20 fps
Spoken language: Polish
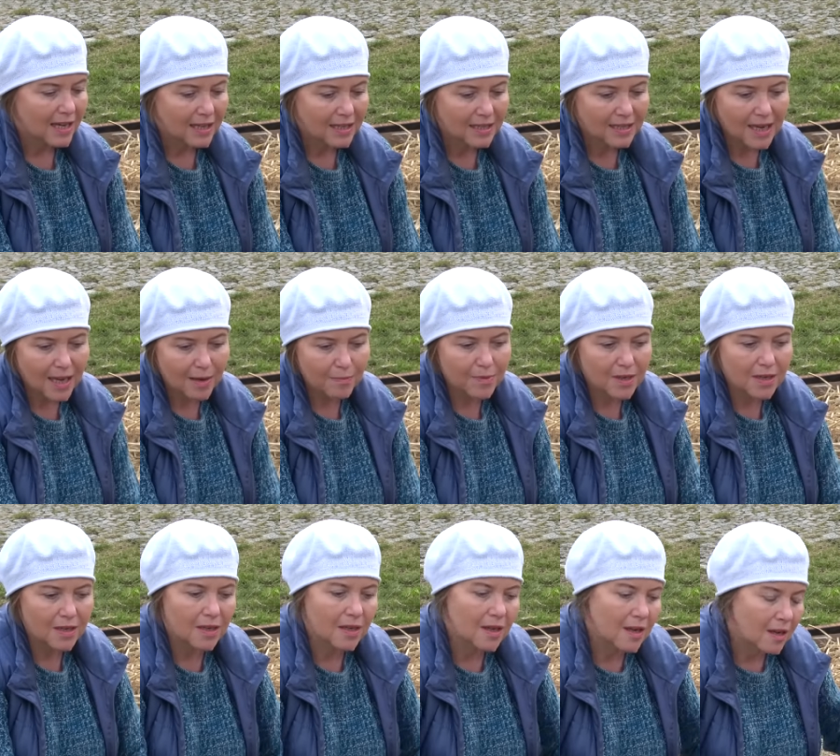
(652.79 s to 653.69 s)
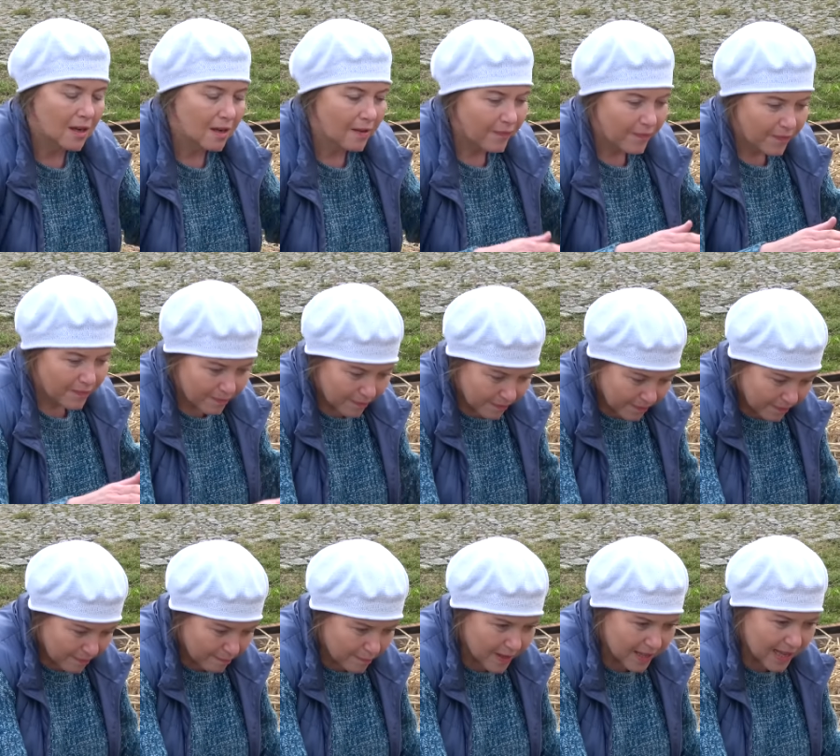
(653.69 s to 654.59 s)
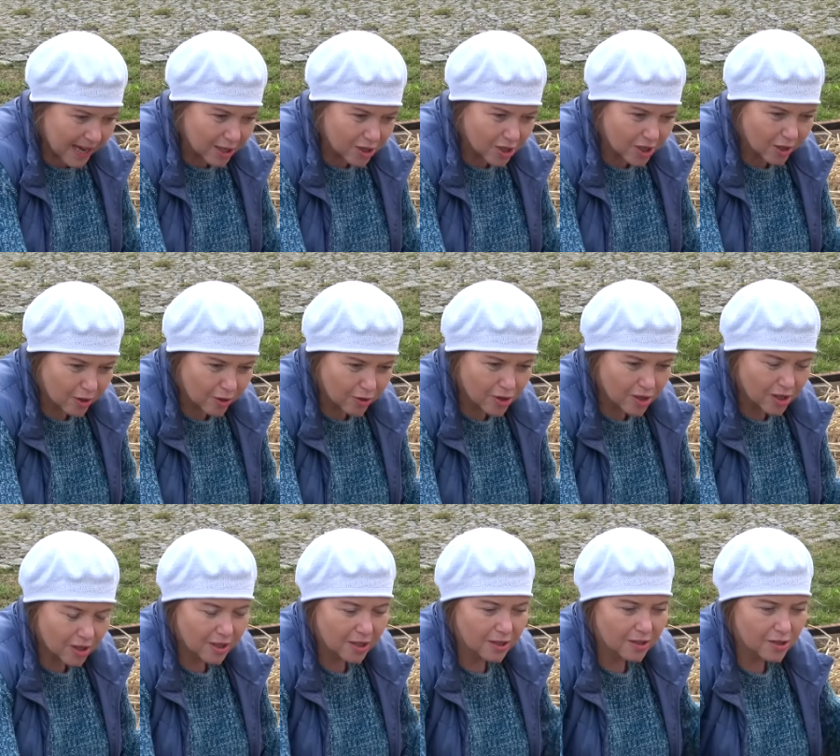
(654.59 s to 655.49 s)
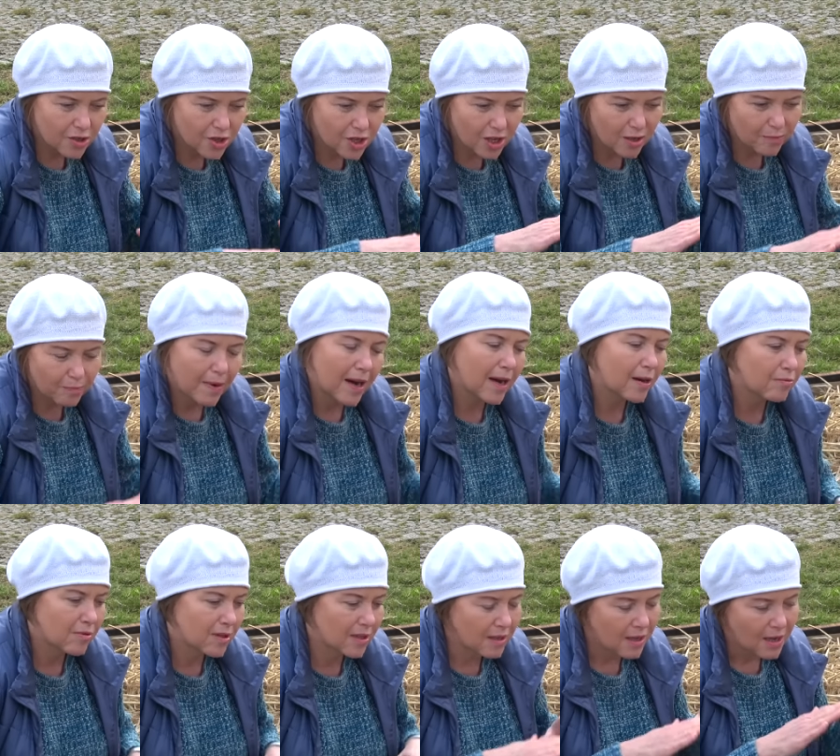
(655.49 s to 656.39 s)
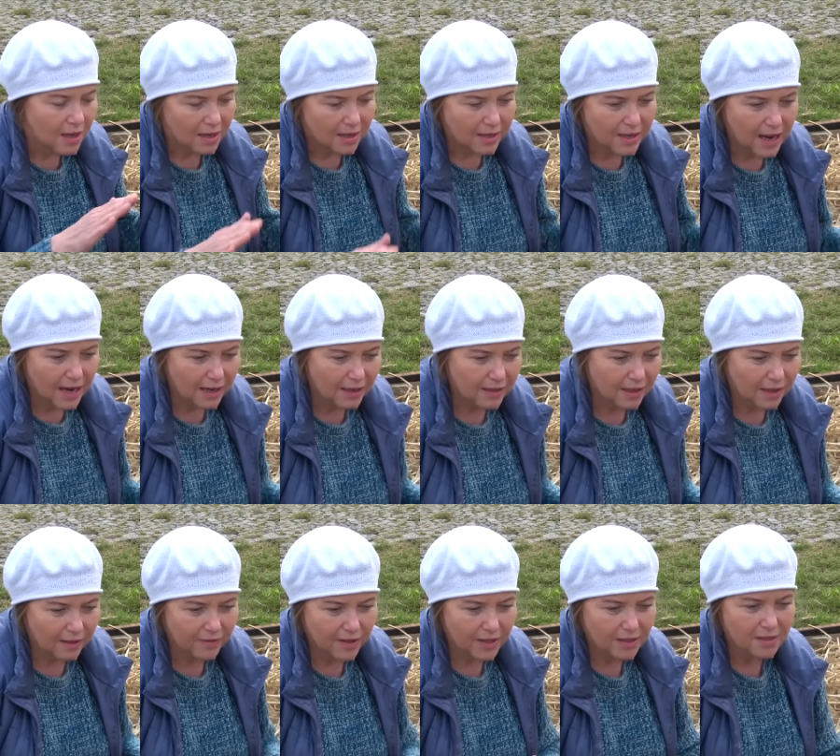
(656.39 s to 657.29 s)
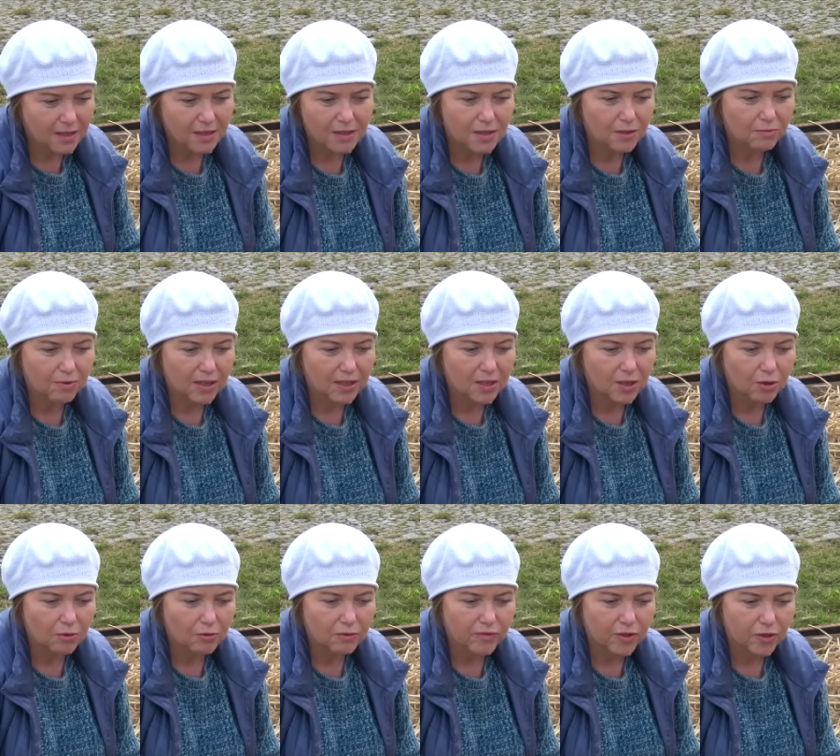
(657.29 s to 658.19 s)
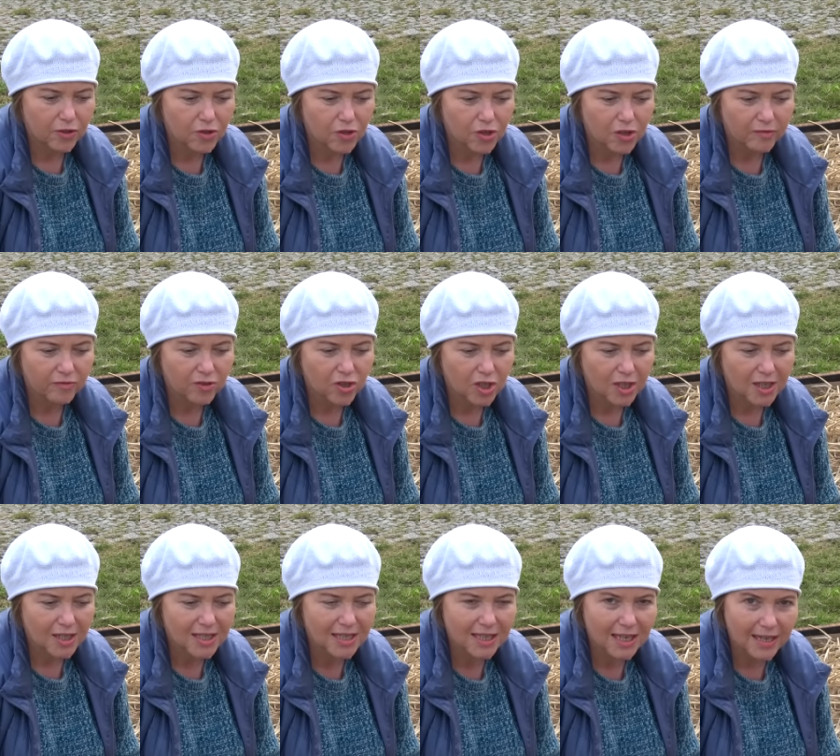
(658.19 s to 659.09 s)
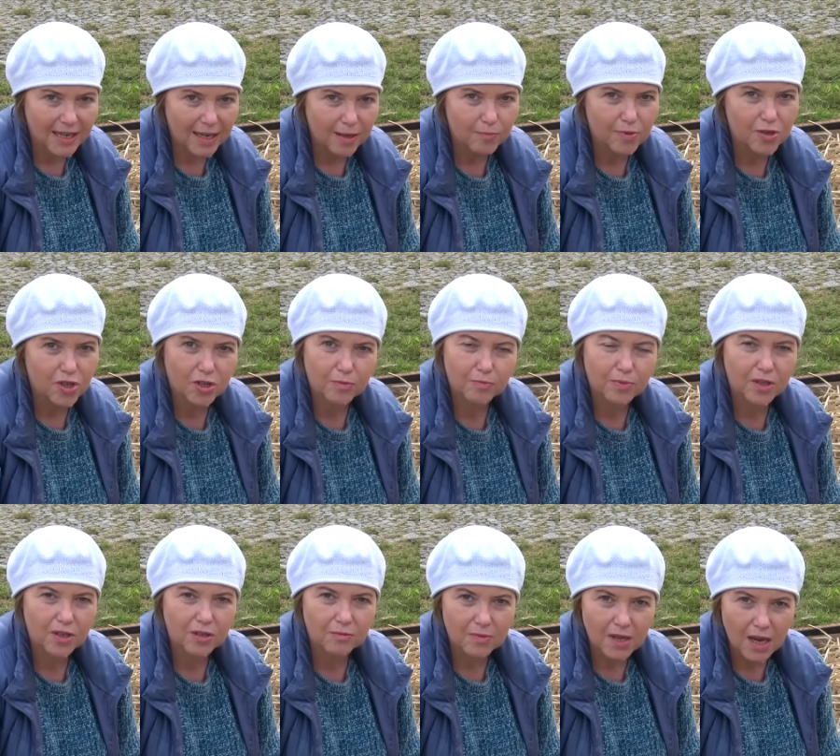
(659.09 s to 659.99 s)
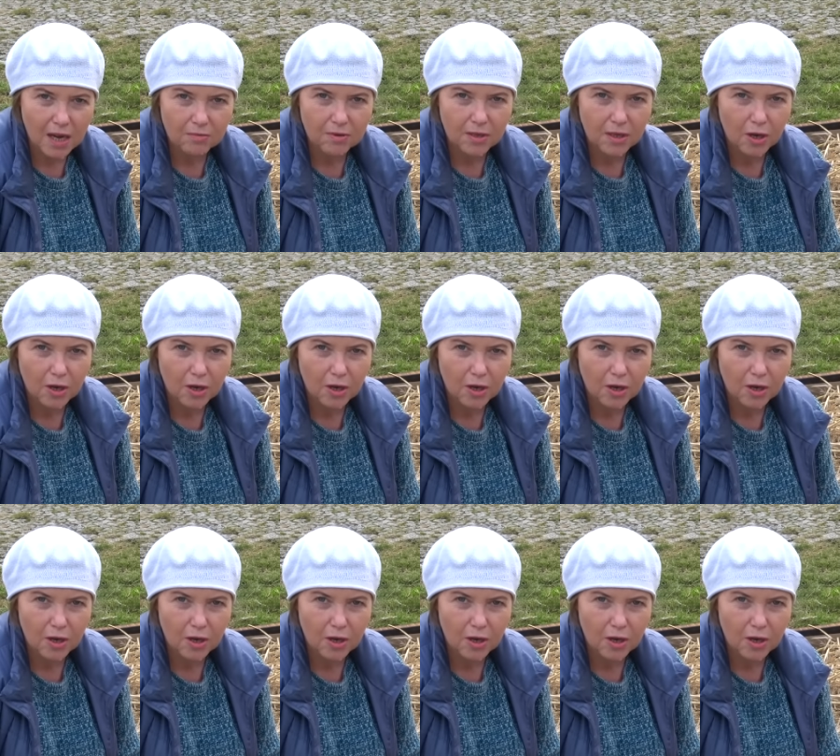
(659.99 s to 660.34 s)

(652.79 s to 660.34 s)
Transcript: Chcemy, by nasze rośliny czerpały jak najwięcej składników odżywczych z gleby, żeby nie miały